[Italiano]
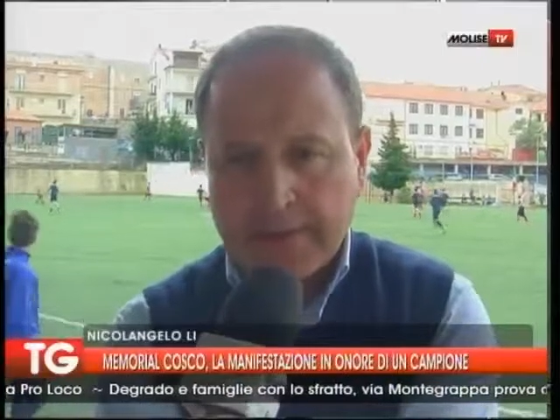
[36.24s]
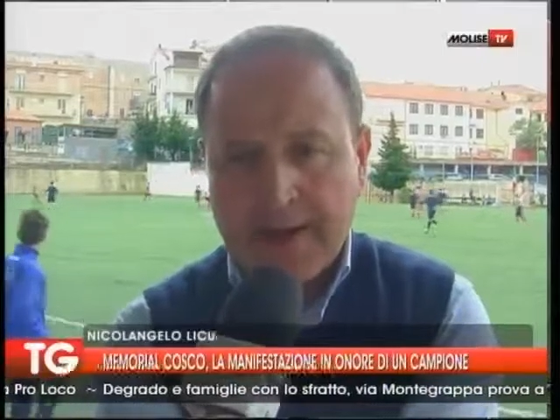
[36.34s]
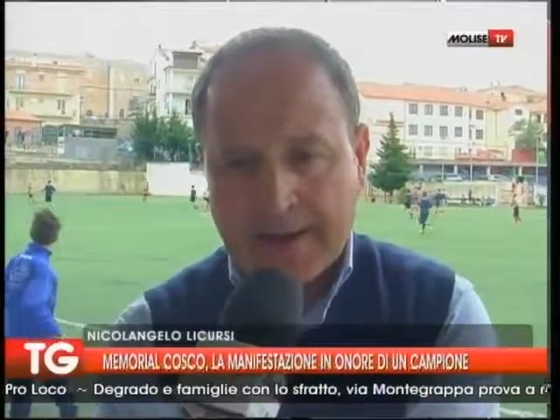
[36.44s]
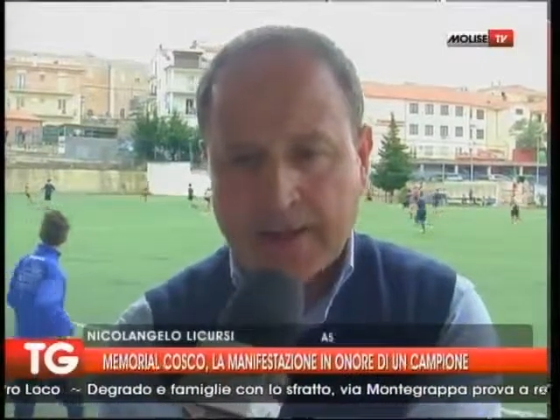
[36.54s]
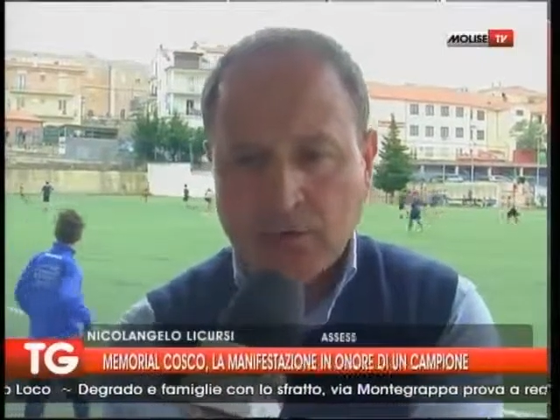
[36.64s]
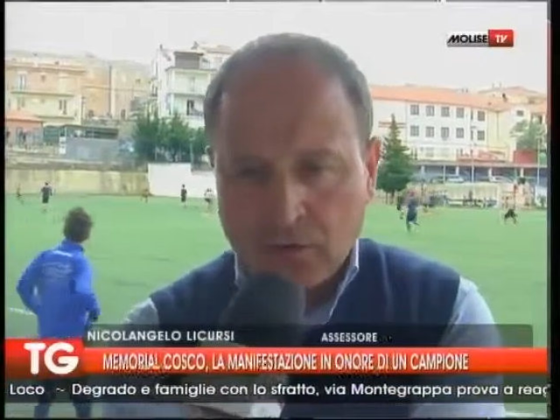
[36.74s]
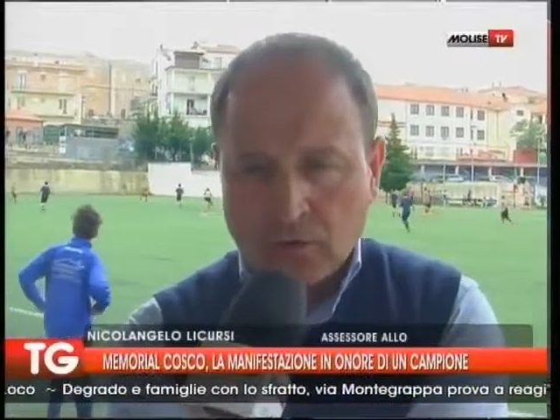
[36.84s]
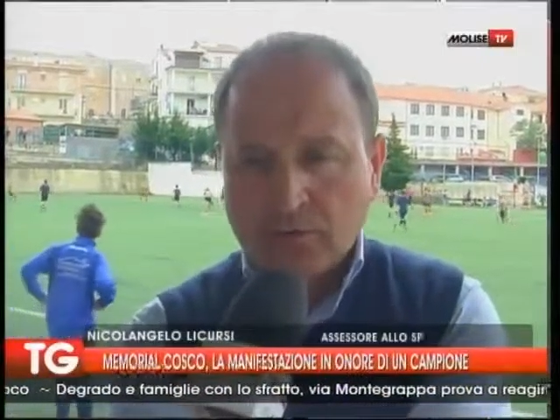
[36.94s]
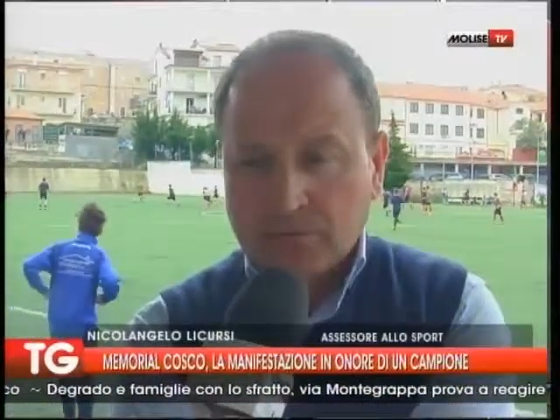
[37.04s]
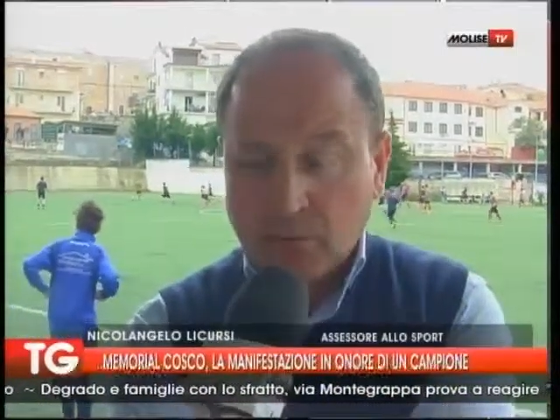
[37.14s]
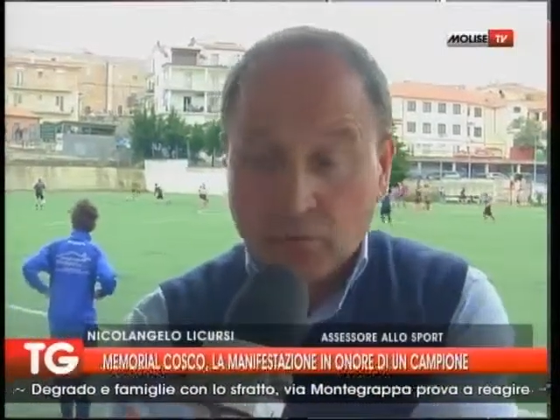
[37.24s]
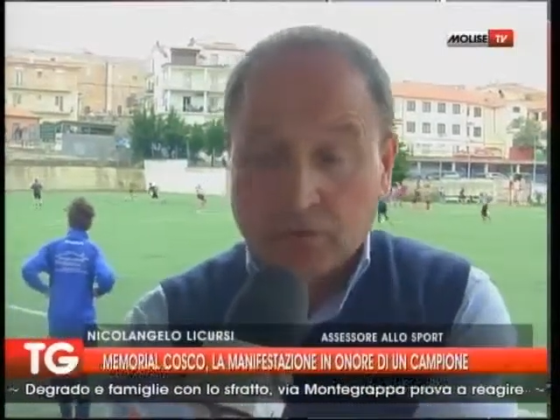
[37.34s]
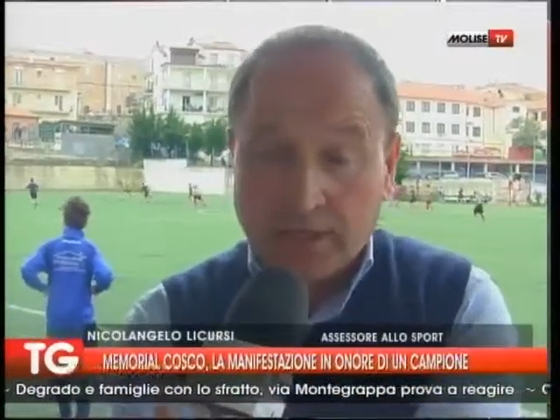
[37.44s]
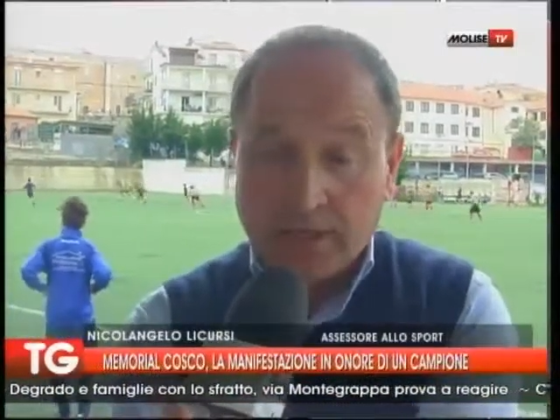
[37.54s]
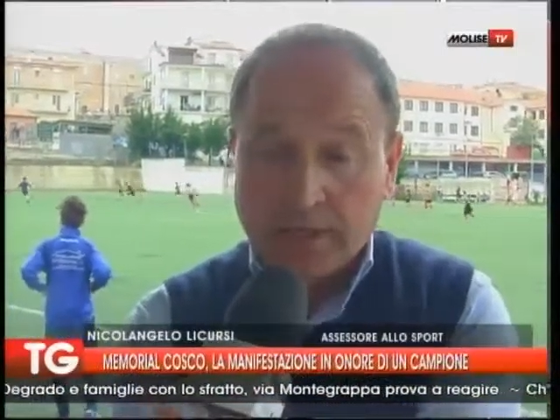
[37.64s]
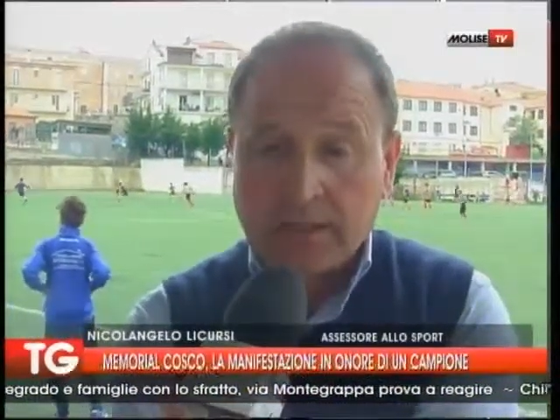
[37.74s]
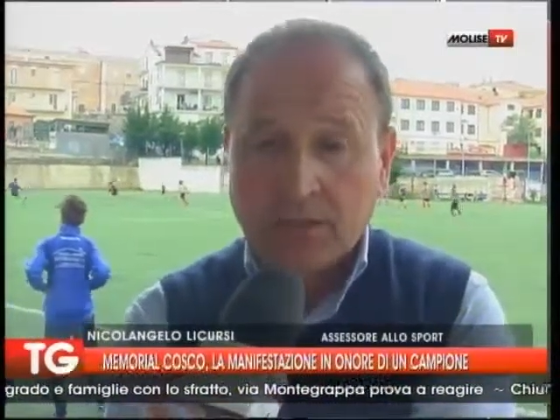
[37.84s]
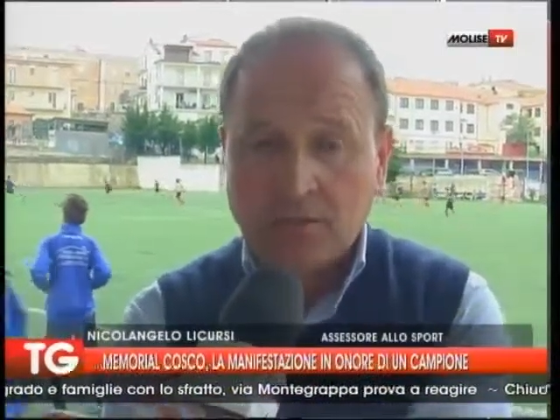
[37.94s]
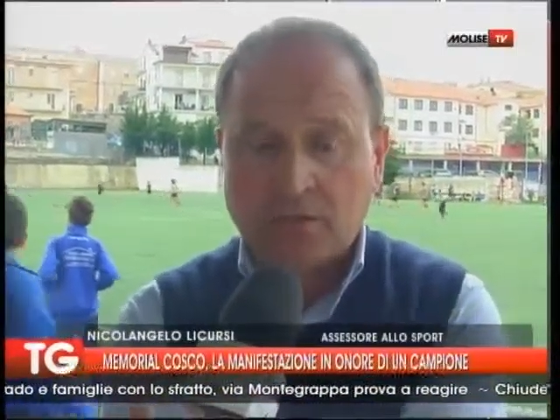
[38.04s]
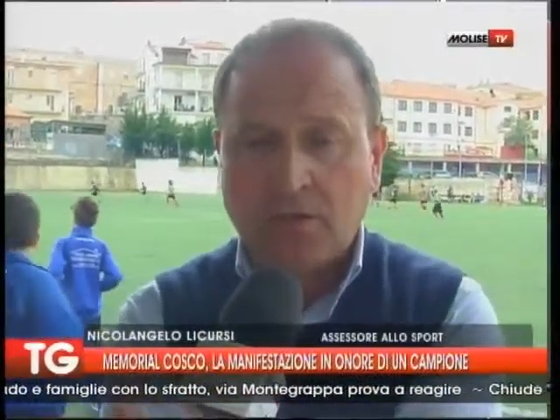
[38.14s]
e anche oltre
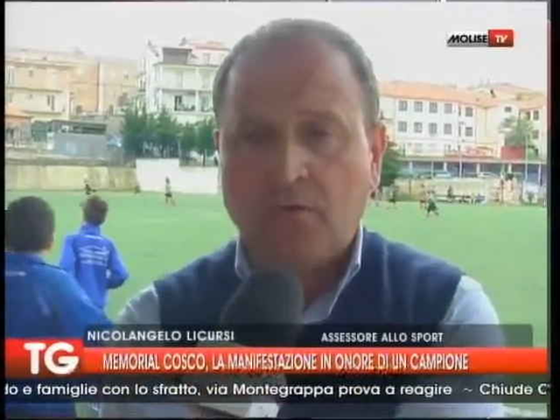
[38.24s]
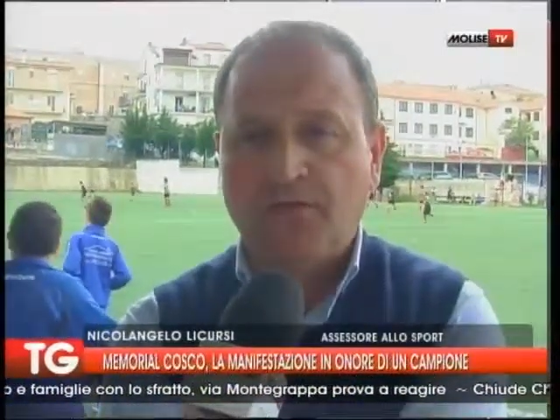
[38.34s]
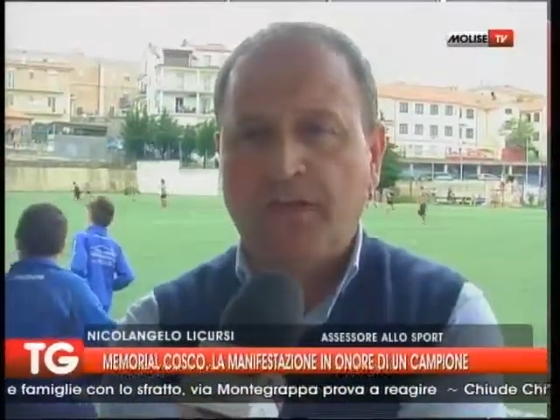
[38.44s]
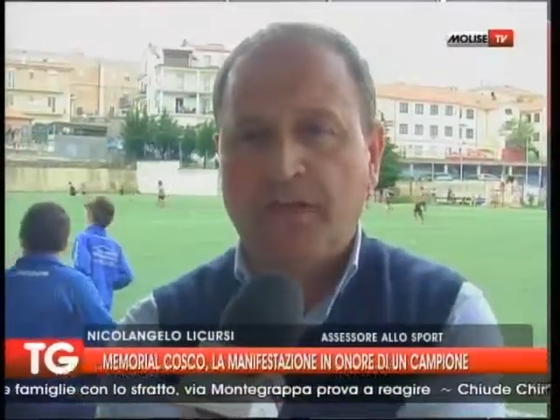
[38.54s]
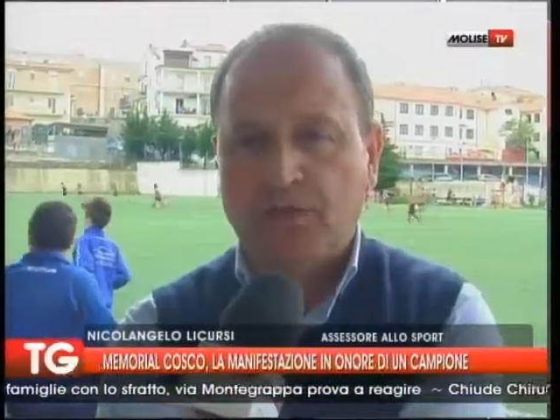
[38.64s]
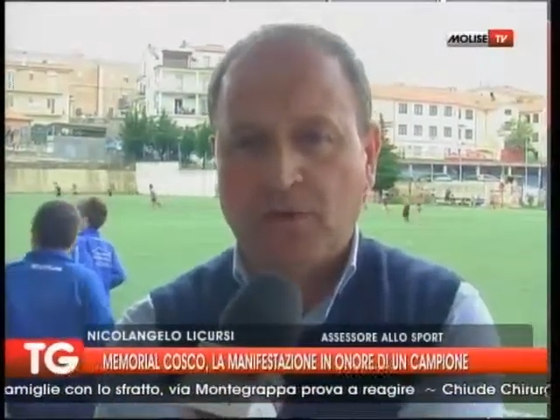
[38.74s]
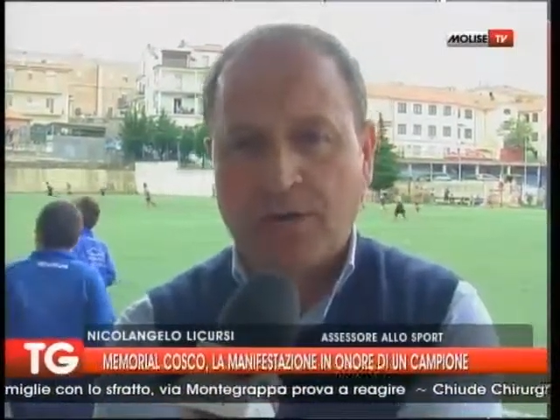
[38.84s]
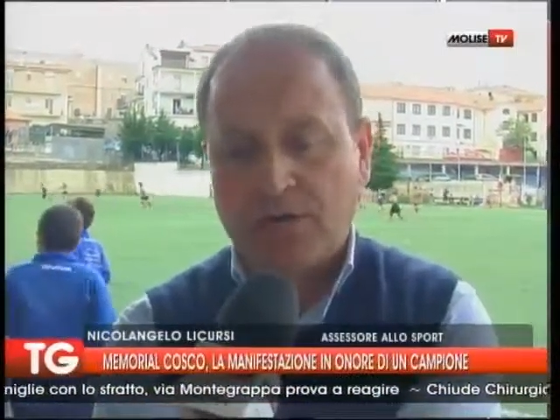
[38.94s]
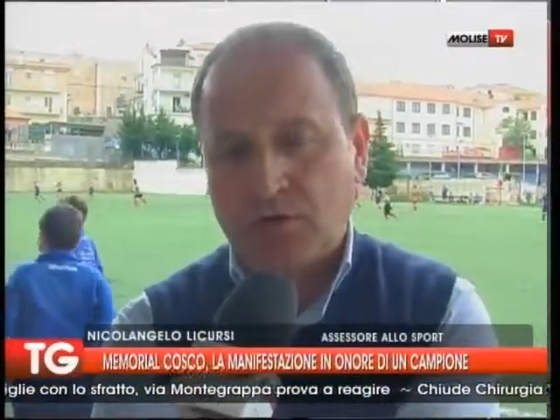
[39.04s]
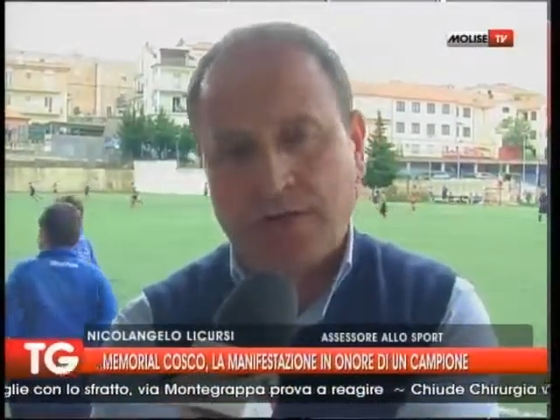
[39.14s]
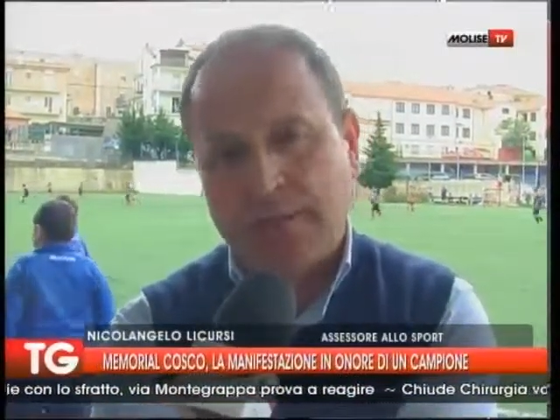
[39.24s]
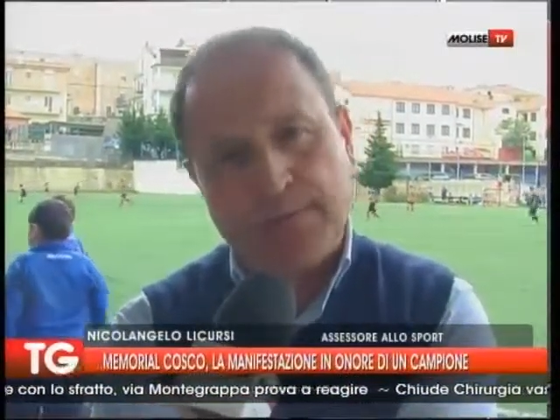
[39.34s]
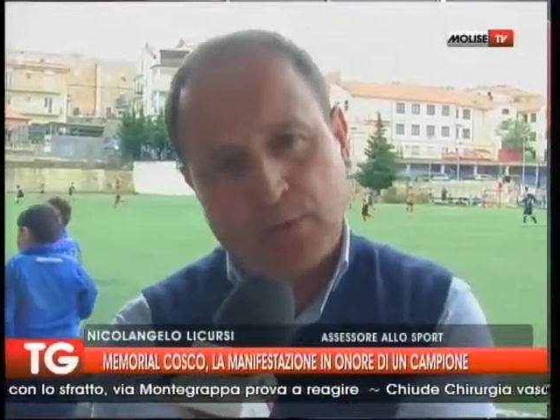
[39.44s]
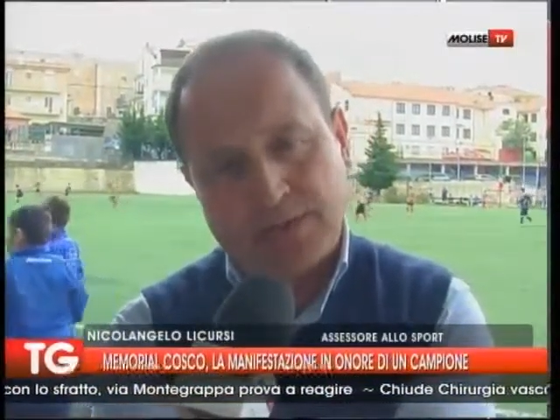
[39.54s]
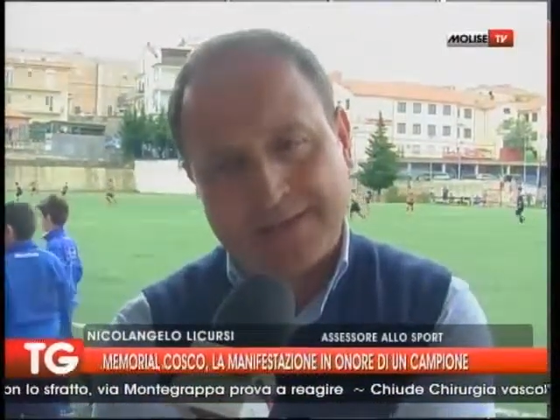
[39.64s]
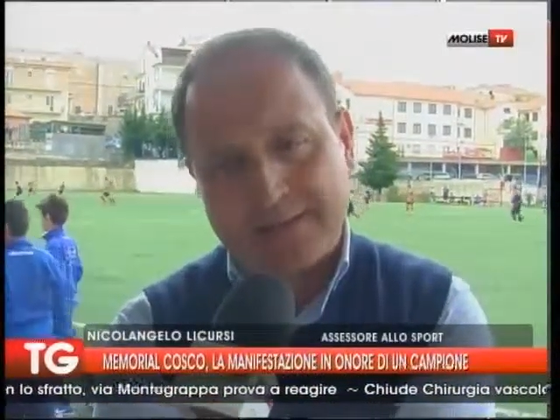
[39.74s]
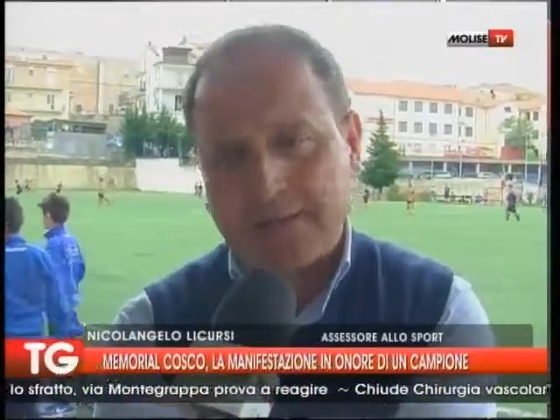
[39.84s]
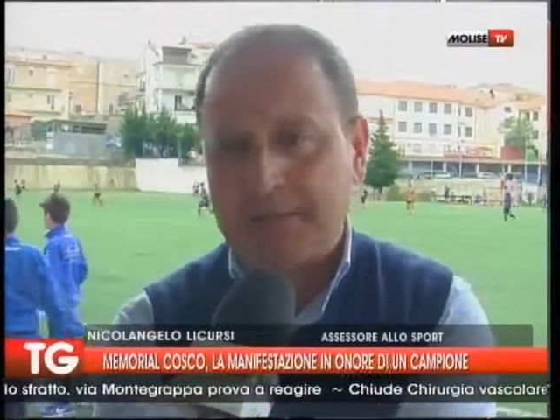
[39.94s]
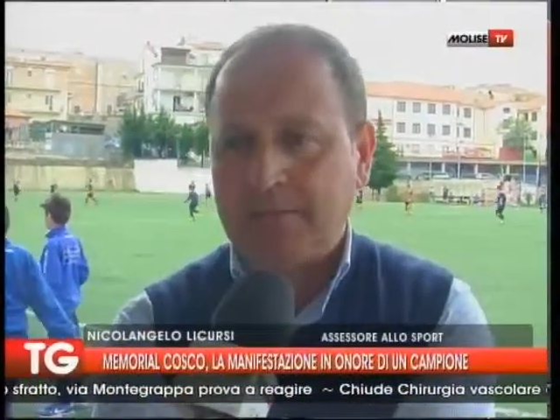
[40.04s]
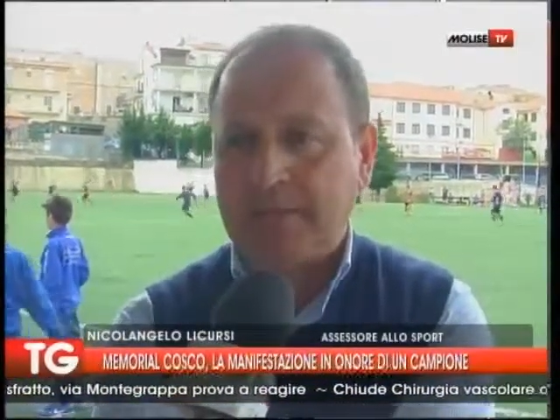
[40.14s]
i nostri confini regionali, una giornata
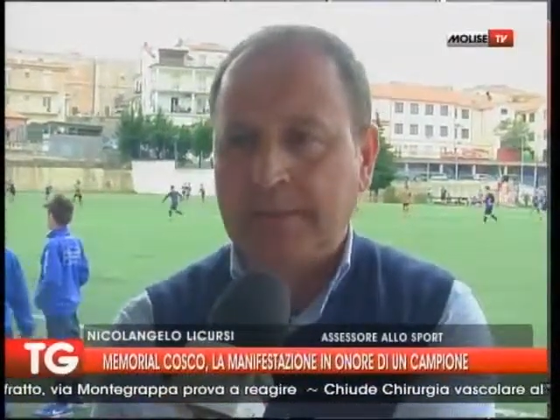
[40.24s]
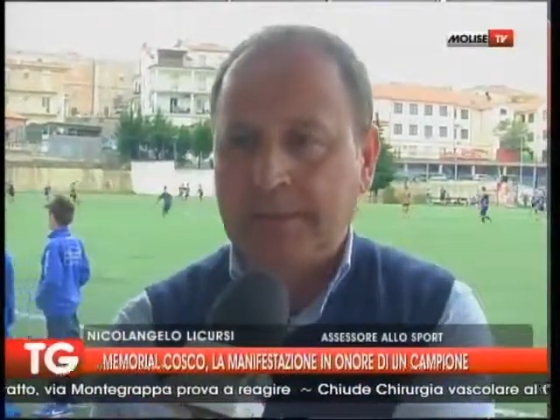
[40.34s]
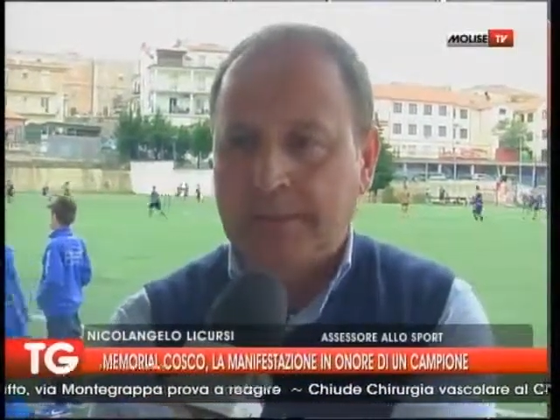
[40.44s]
importantissima,